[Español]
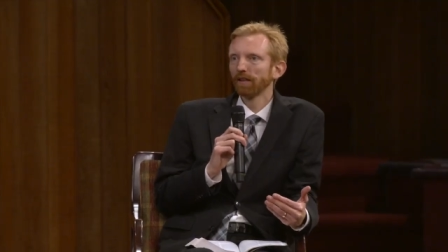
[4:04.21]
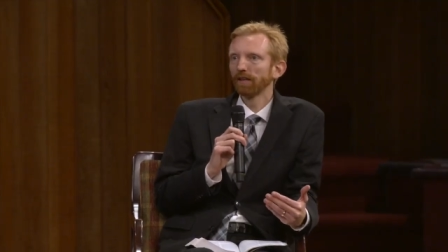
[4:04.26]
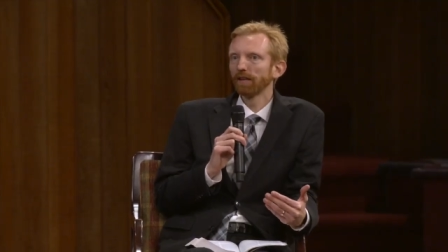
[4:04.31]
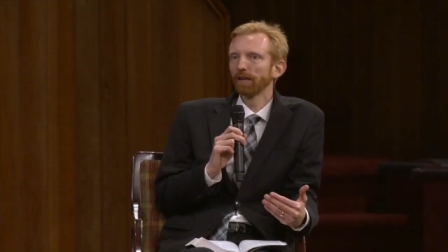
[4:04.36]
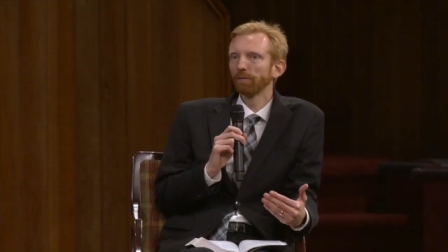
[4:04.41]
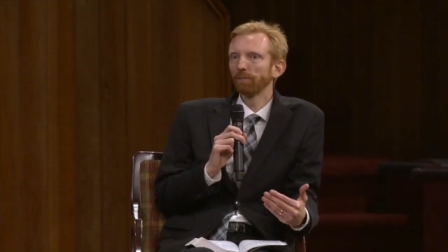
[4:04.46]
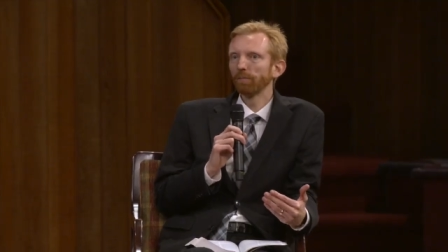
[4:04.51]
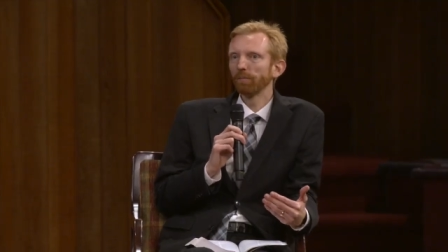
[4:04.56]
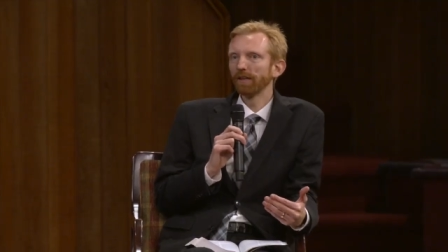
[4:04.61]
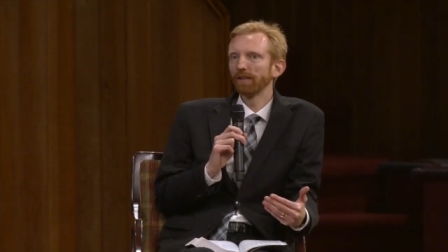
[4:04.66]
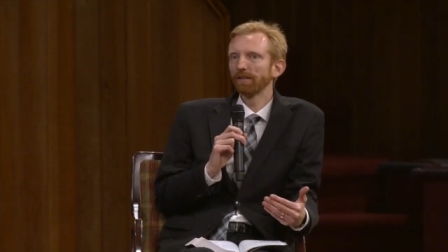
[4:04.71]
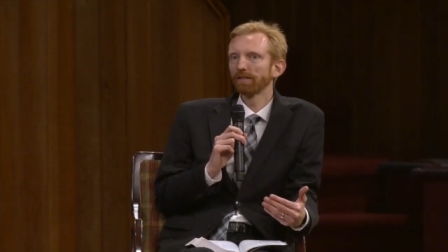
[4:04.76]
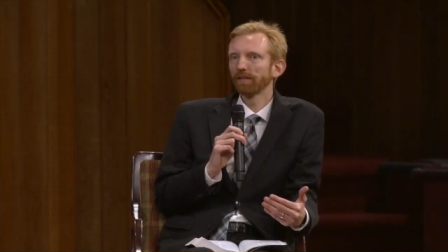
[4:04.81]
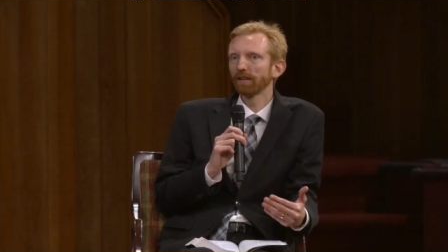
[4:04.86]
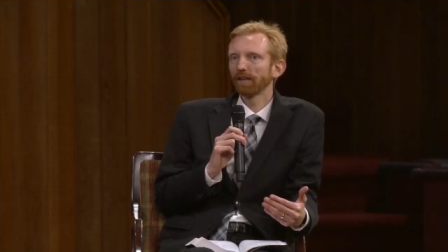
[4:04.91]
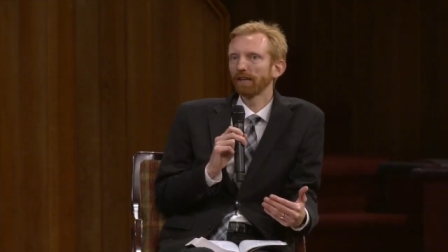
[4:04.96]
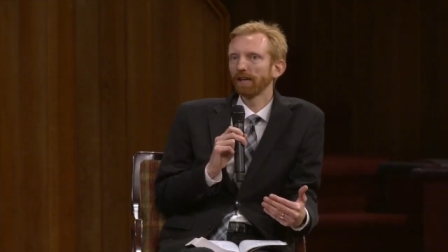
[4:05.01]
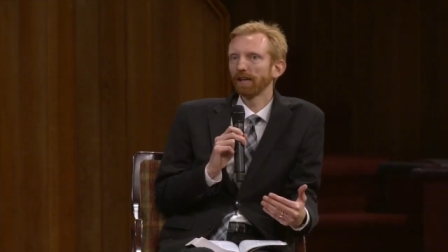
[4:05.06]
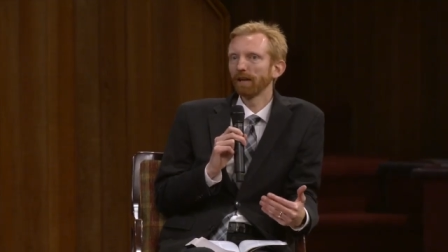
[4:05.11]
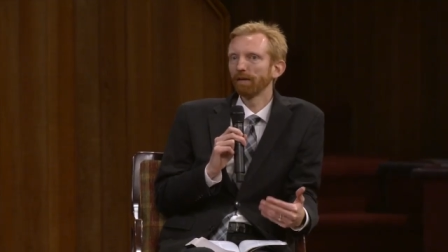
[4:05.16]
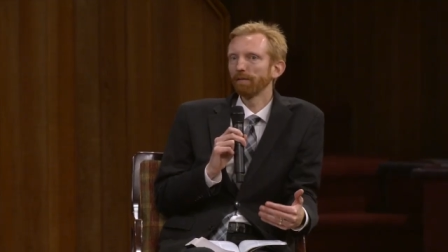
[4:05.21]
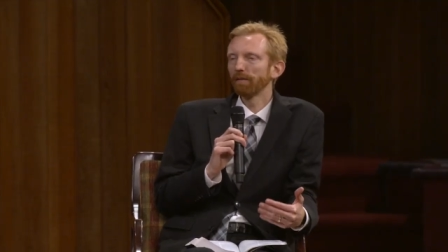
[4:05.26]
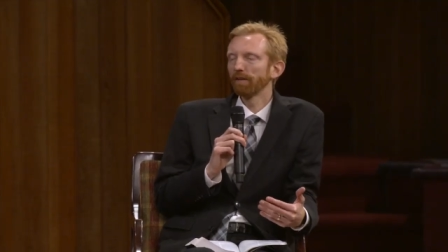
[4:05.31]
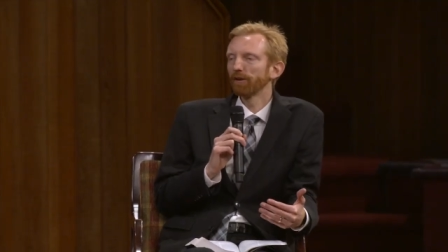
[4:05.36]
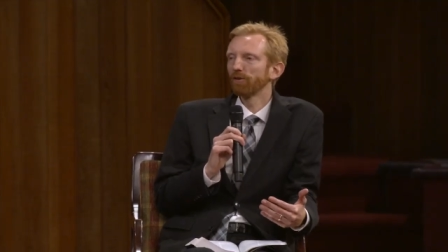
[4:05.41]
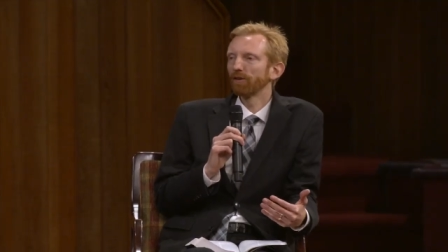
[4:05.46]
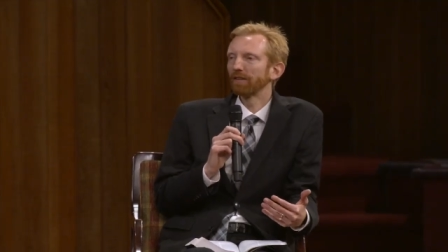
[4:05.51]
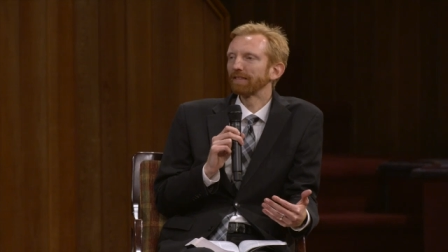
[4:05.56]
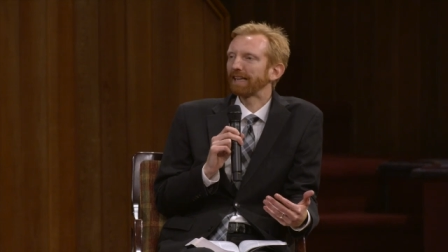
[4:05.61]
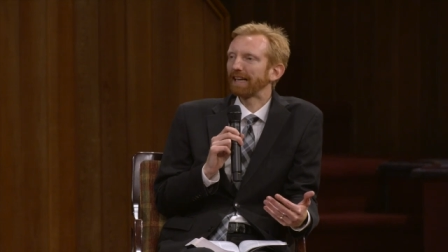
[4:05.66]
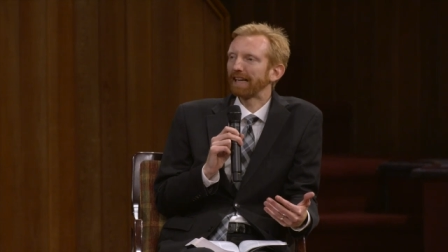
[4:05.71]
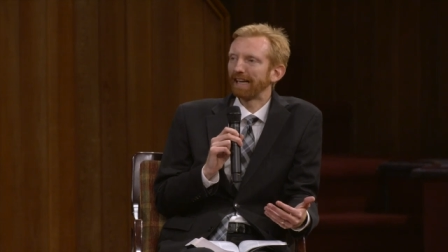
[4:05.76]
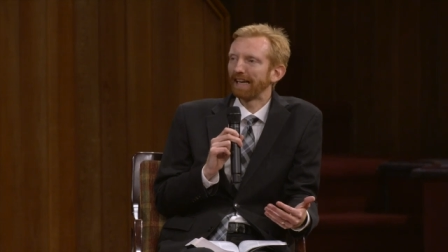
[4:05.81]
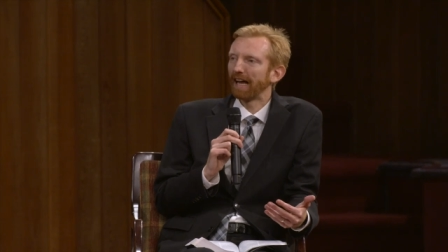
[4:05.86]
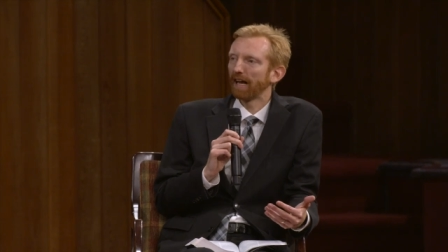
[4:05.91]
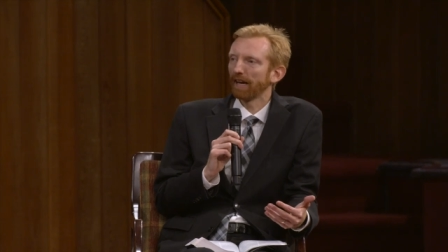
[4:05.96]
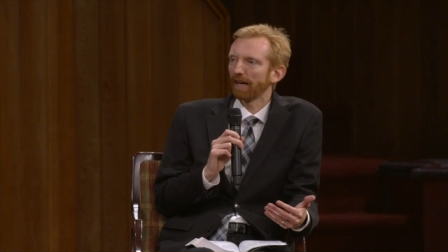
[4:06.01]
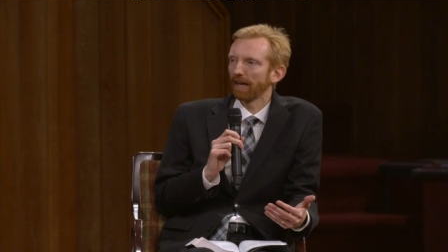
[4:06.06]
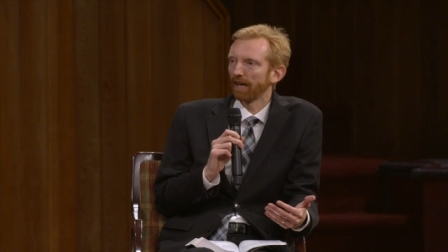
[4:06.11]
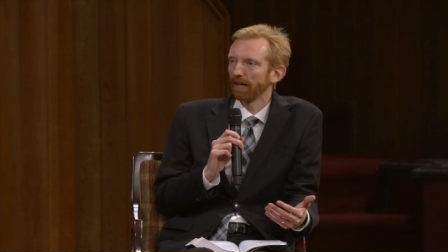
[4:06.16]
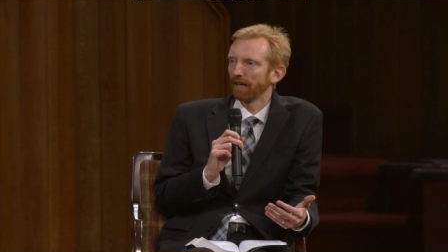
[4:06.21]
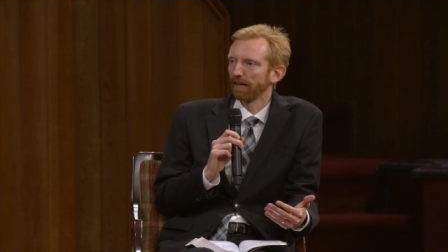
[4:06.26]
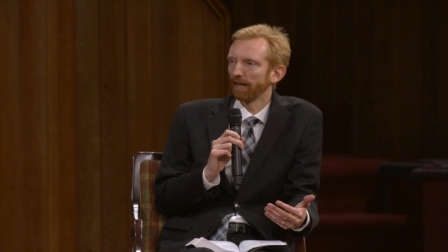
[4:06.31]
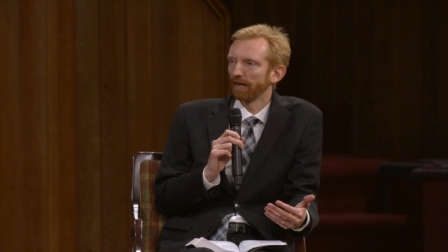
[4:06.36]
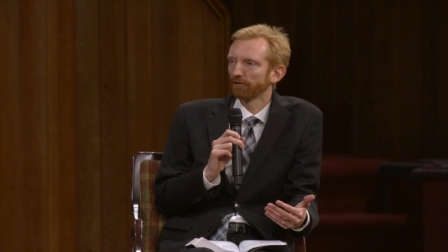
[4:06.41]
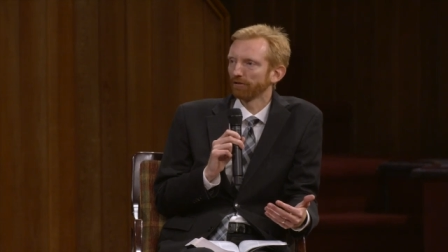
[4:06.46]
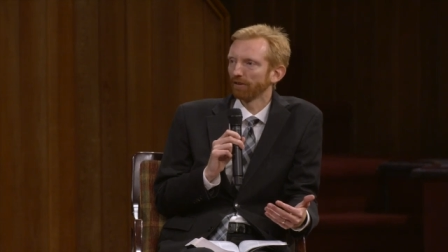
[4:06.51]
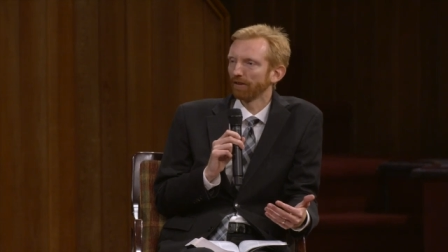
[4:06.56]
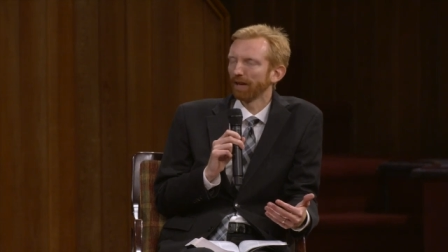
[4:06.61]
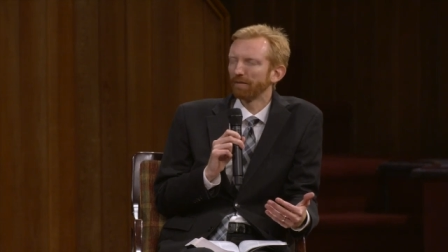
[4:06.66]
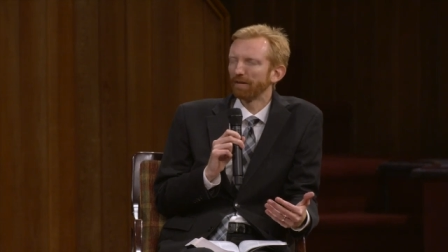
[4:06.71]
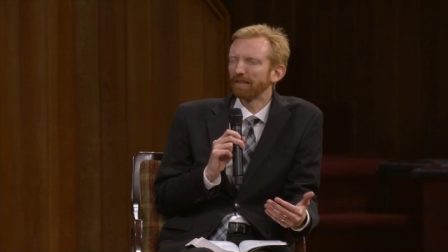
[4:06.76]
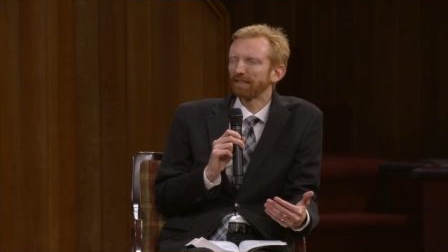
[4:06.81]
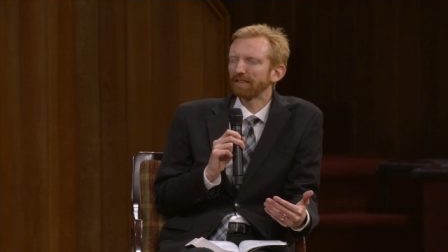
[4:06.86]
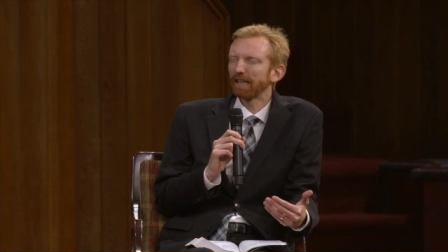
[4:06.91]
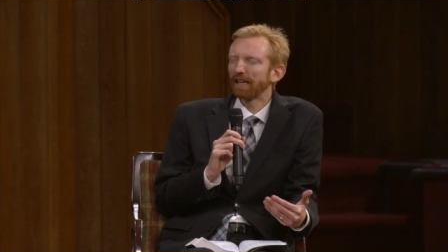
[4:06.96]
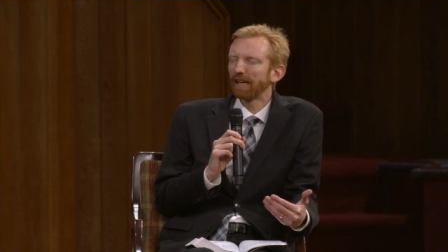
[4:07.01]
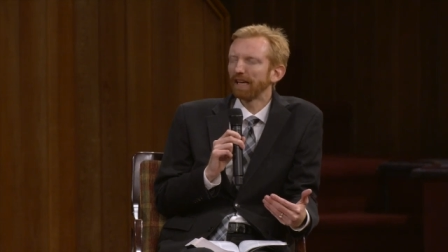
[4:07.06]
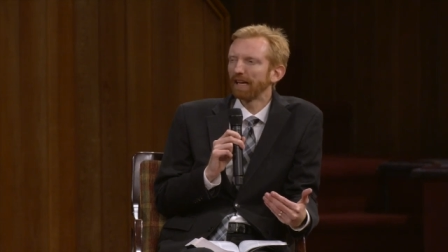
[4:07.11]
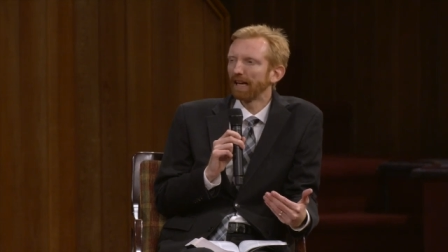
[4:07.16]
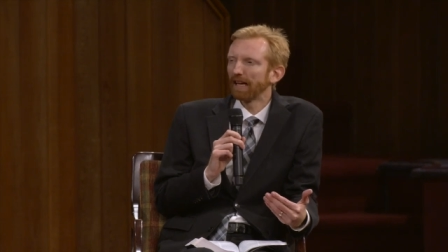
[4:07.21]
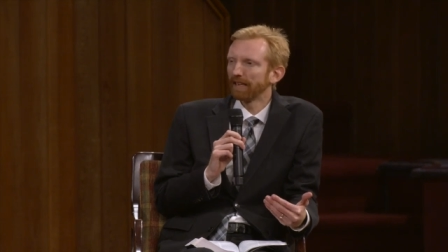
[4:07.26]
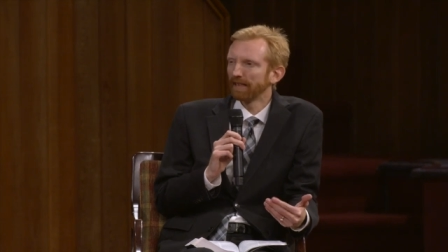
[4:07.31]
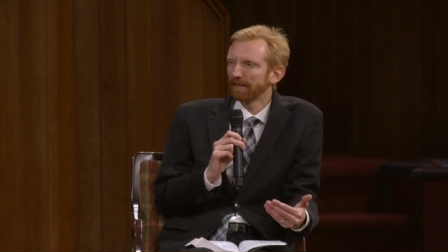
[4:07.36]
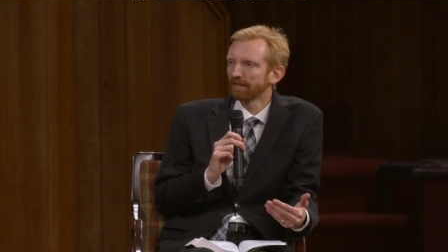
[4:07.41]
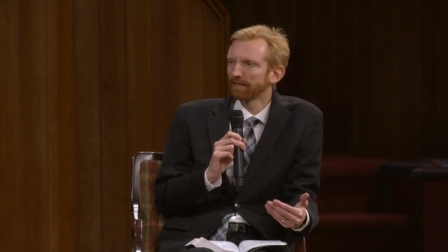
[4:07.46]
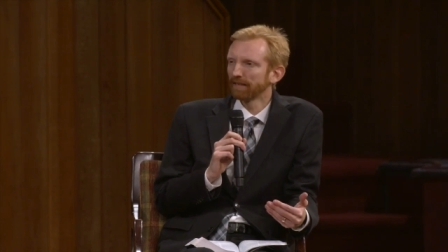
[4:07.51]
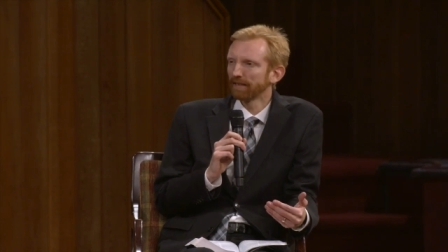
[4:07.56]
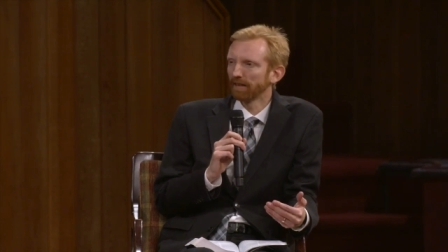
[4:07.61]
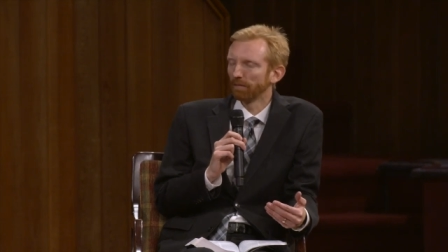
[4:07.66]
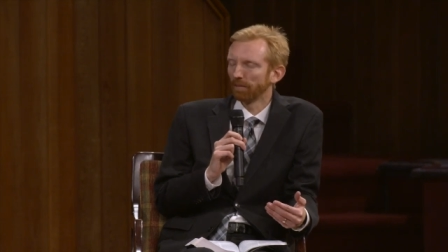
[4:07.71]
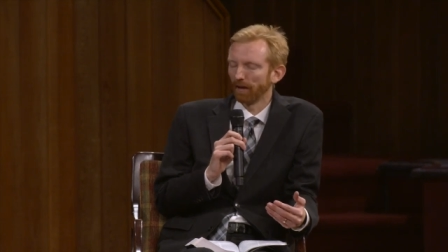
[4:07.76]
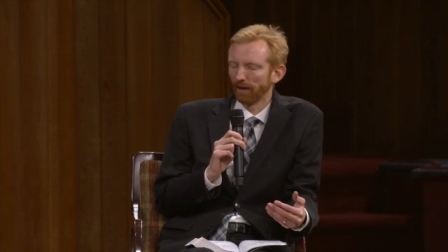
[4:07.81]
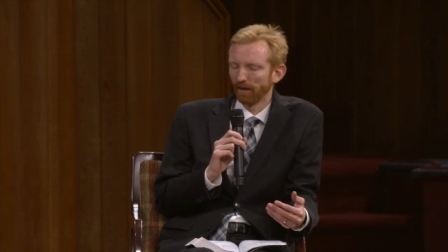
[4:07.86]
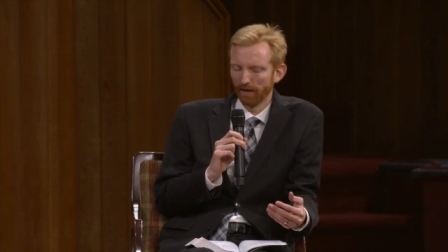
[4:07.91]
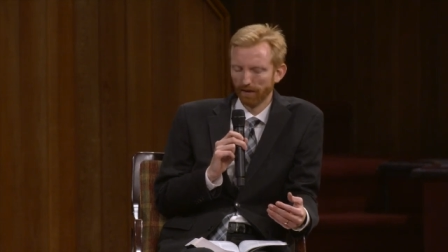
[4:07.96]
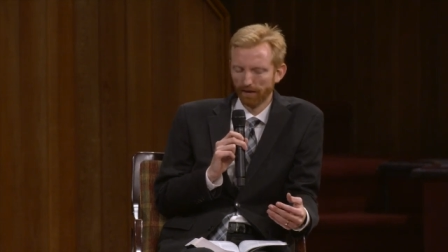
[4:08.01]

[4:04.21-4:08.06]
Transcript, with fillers: que piensan que la Biblia no es clara en eso. La Biblia es clarísima.